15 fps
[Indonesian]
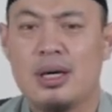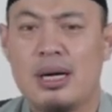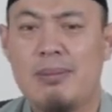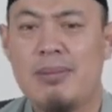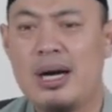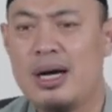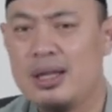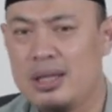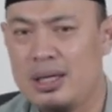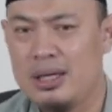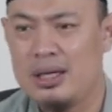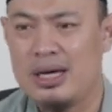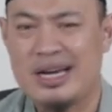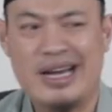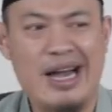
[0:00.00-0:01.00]

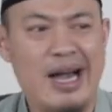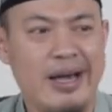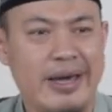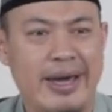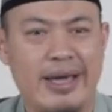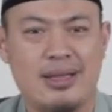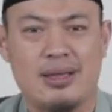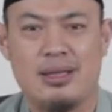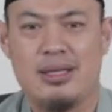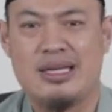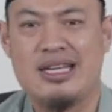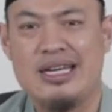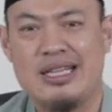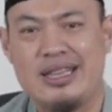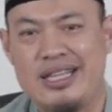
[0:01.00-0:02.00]
kembali kaget
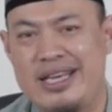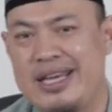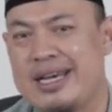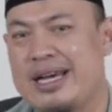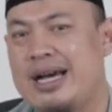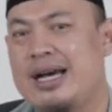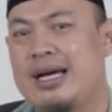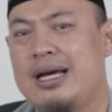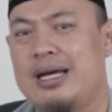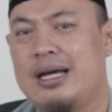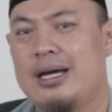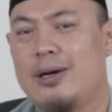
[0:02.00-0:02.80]
ketika